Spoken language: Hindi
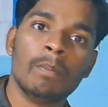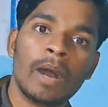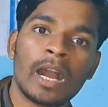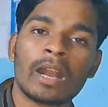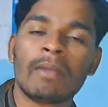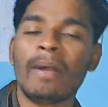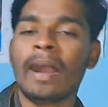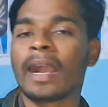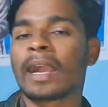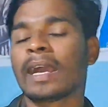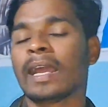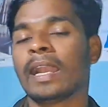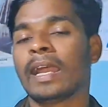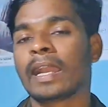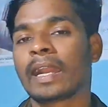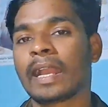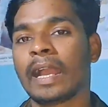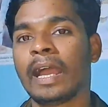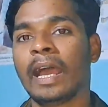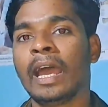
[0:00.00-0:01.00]
भगवा
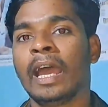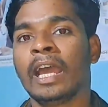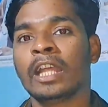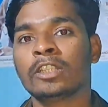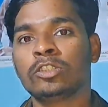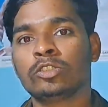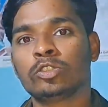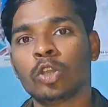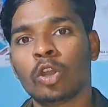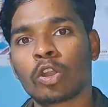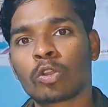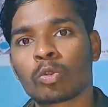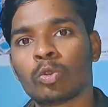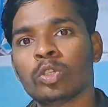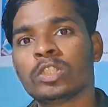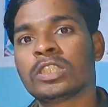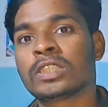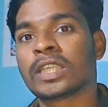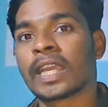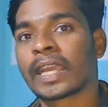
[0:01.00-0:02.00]
कलर का जो
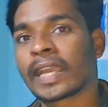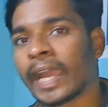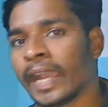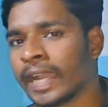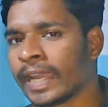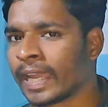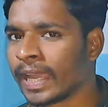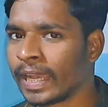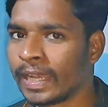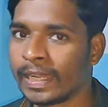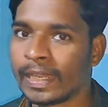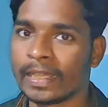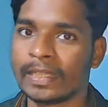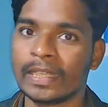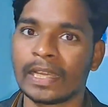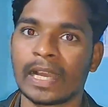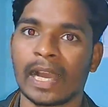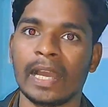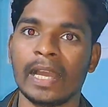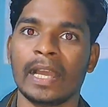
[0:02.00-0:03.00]
कुछ सेकंड के लिए
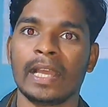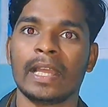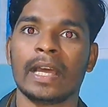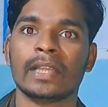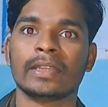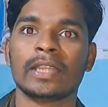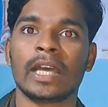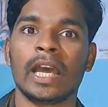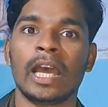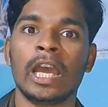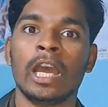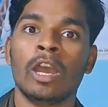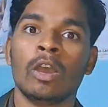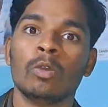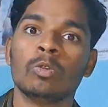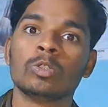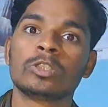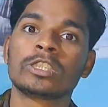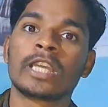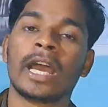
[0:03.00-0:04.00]
दिखाया जाता है
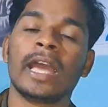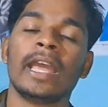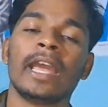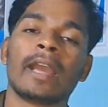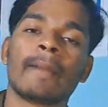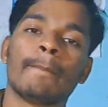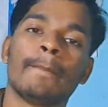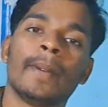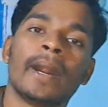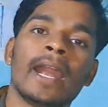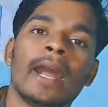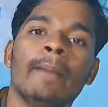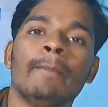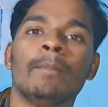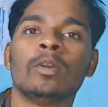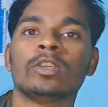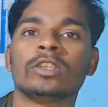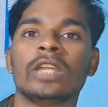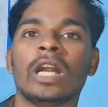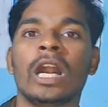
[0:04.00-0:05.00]
उसका एक बड़ा
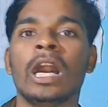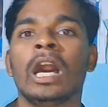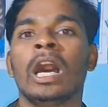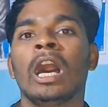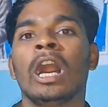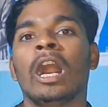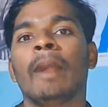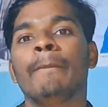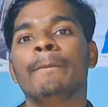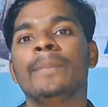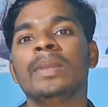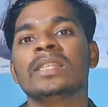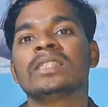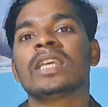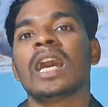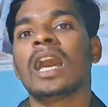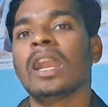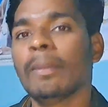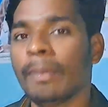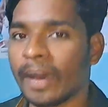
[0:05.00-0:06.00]
मुद्दा अब
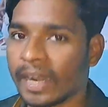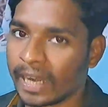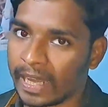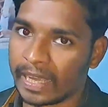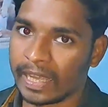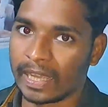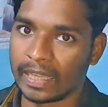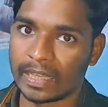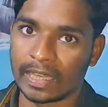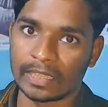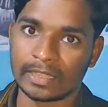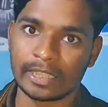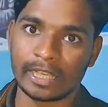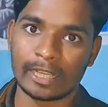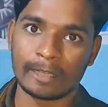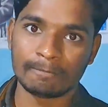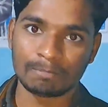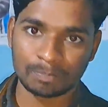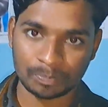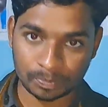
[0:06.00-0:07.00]
विशाल बनाया
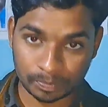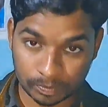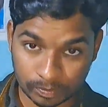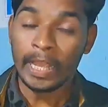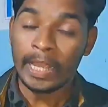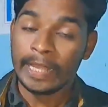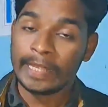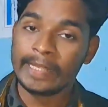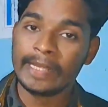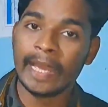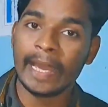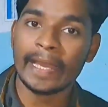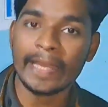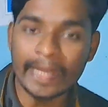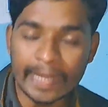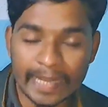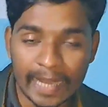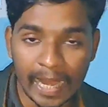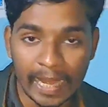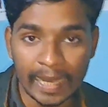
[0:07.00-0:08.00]
जाता है
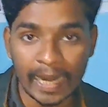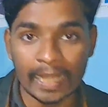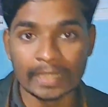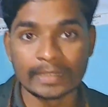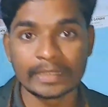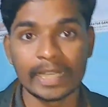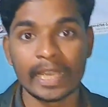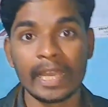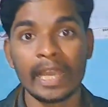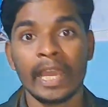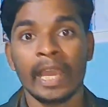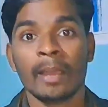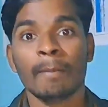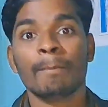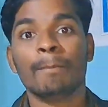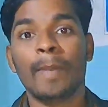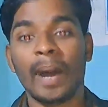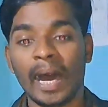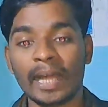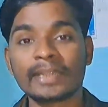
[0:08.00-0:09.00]
यही गाना से
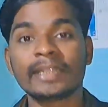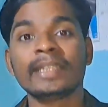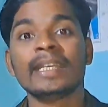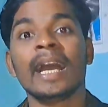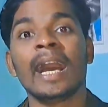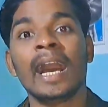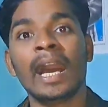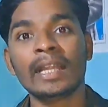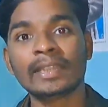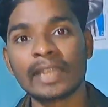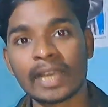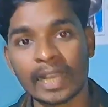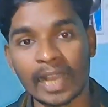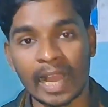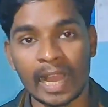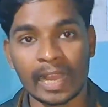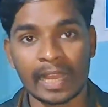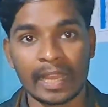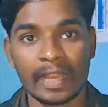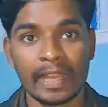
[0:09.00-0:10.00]
बात यहाँ तक
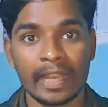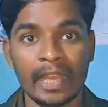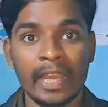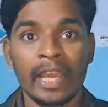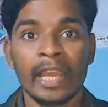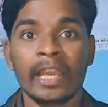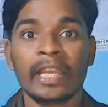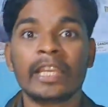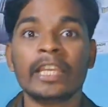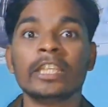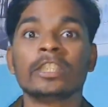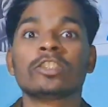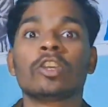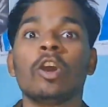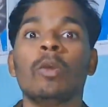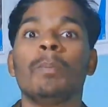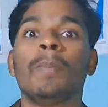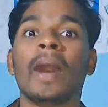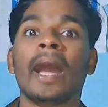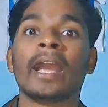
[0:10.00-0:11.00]
आ गई कि
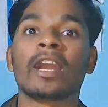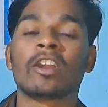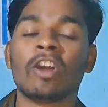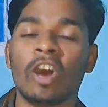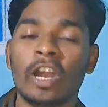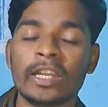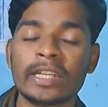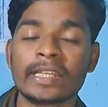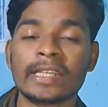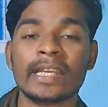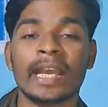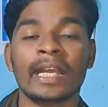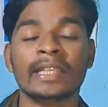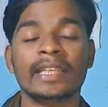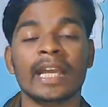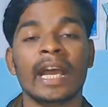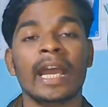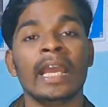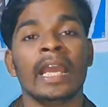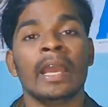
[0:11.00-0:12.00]
इसको बाइकआउट किया
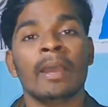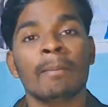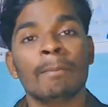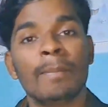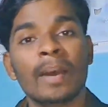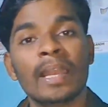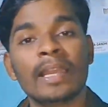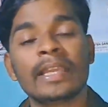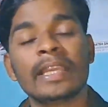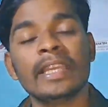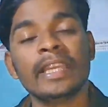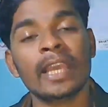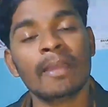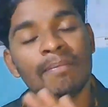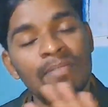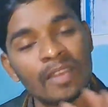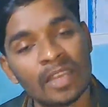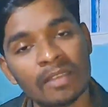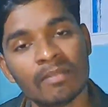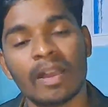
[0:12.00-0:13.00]
जाए बल्कि ये
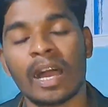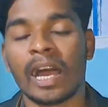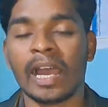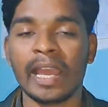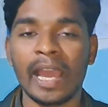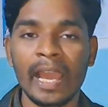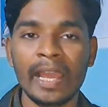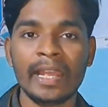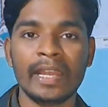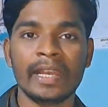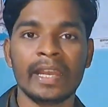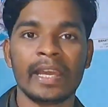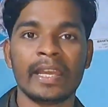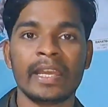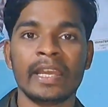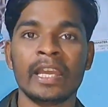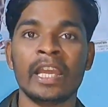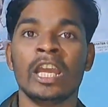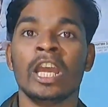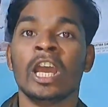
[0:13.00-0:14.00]
फिल्म आया ही
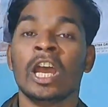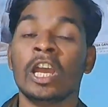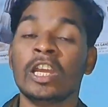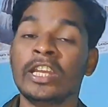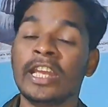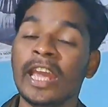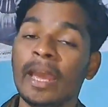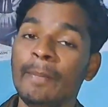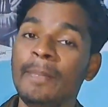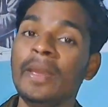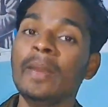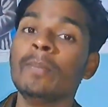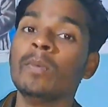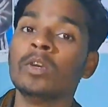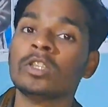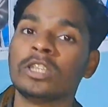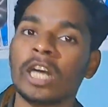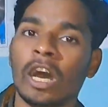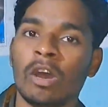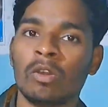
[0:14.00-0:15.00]
नहीं ये भी
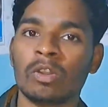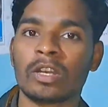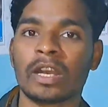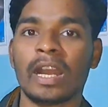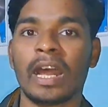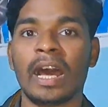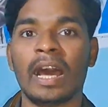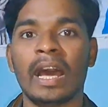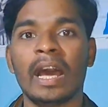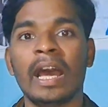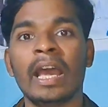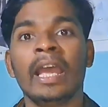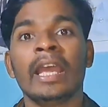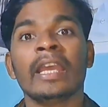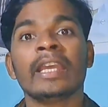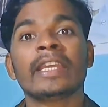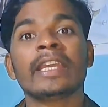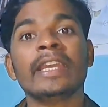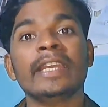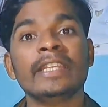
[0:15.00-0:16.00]
मुद्दा उठ रहा है
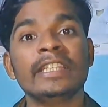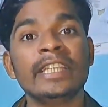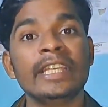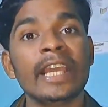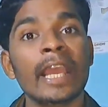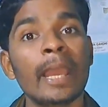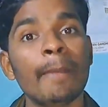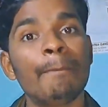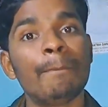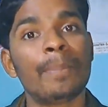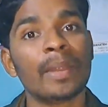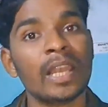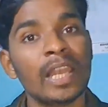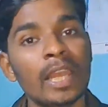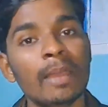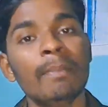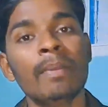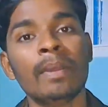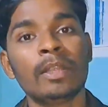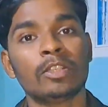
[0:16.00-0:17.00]
कि ये
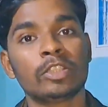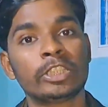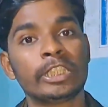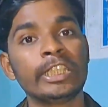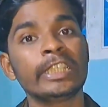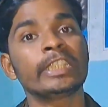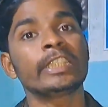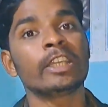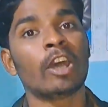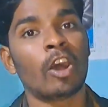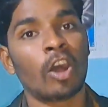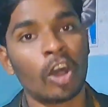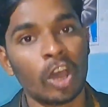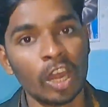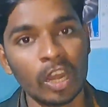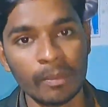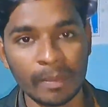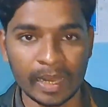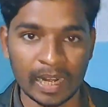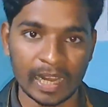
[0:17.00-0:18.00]
फिल्म जिस
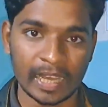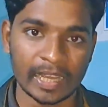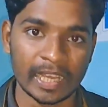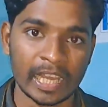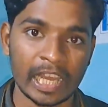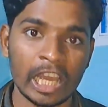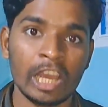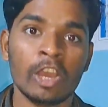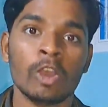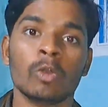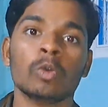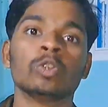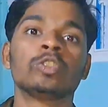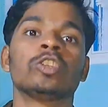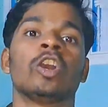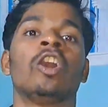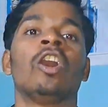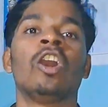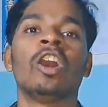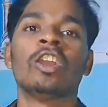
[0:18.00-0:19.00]
हॉल में लगे उस
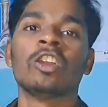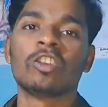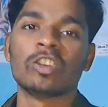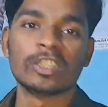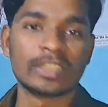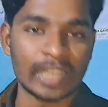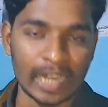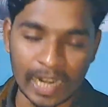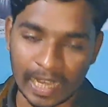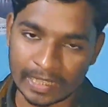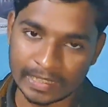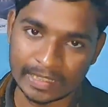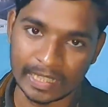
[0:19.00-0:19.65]
हॉल को जला